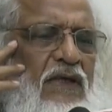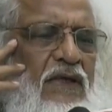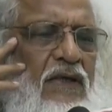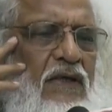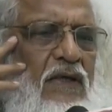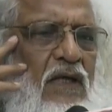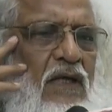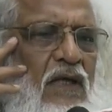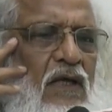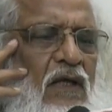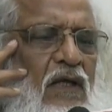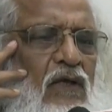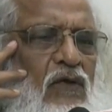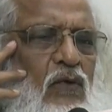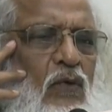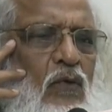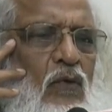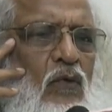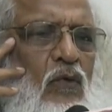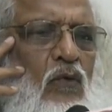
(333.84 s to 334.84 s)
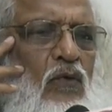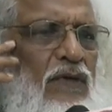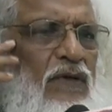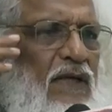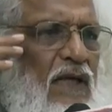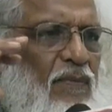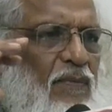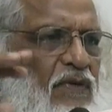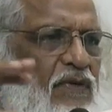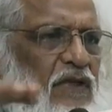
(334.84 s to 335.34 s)
रहे तो
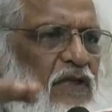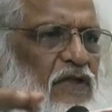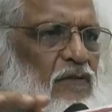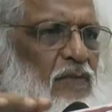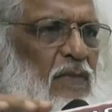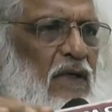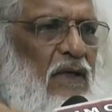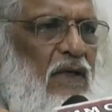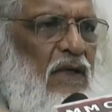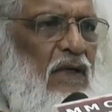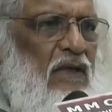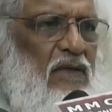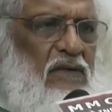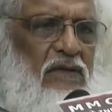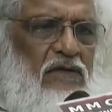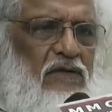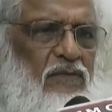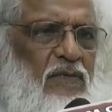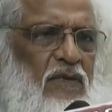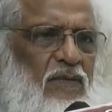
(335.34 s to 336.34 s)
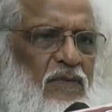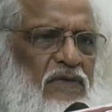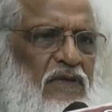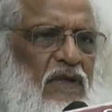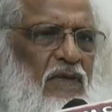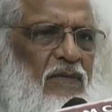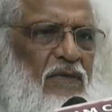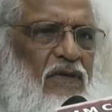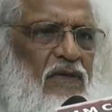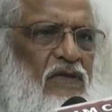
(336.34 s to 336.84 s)
उनके भी दस बारह इसमें
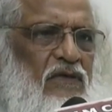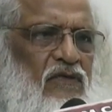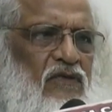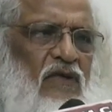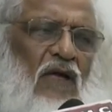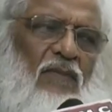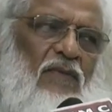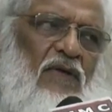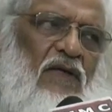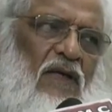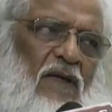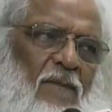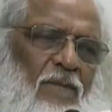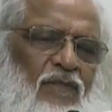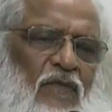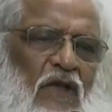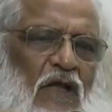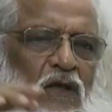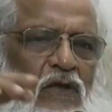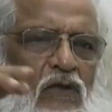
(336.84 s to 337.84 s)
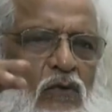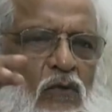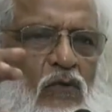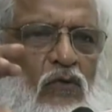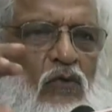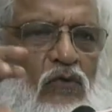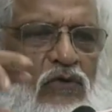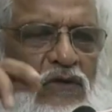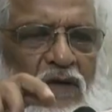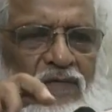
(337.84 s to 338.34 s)
मजामी शामिल हैं तो
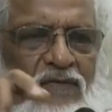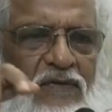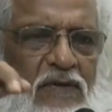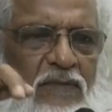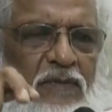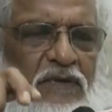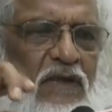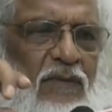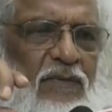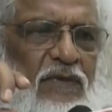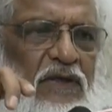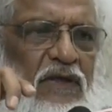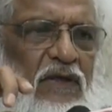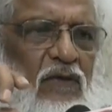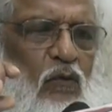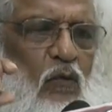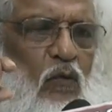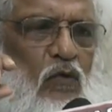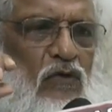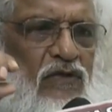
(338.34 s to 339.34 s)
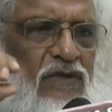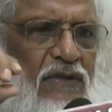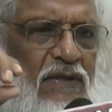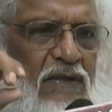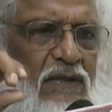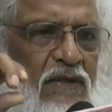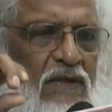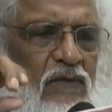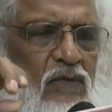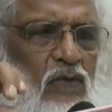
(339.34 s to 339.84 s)
जो सहाफ़ती मजामी हैं उनसे
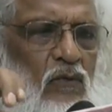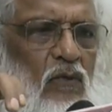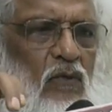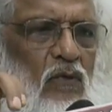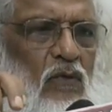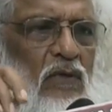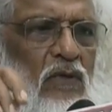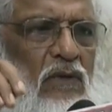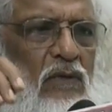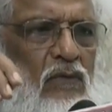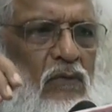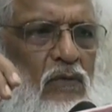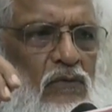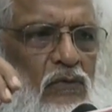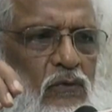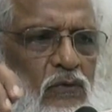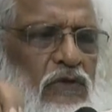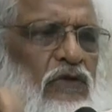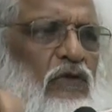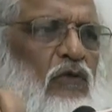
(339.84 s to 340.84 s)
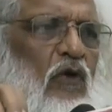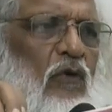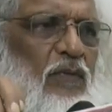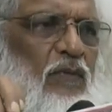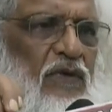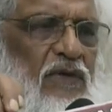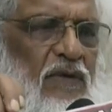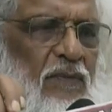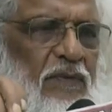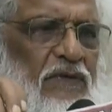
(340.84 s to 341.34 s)
तो खसूसी तौर
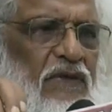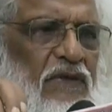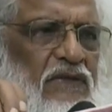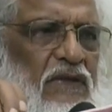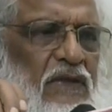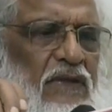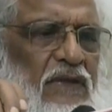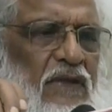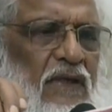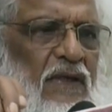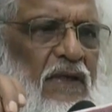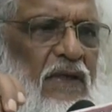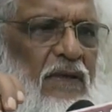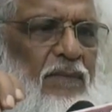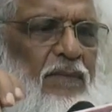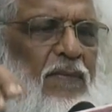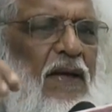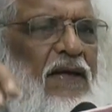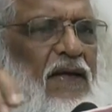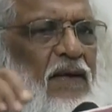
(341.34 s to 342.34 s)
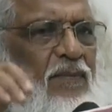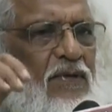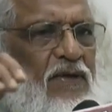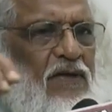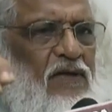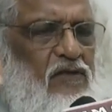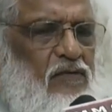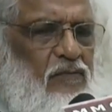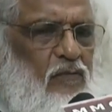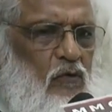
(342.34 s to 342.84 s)
पर ये पता चलता है मैंने
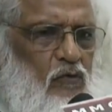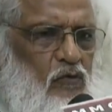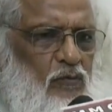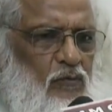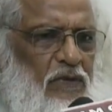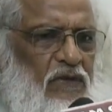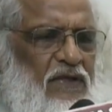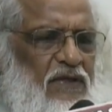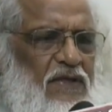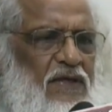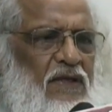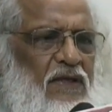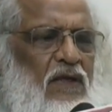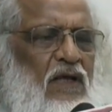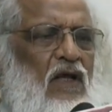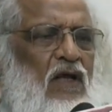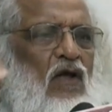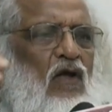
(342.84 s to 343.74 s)
भी इस मौजू पर लिखे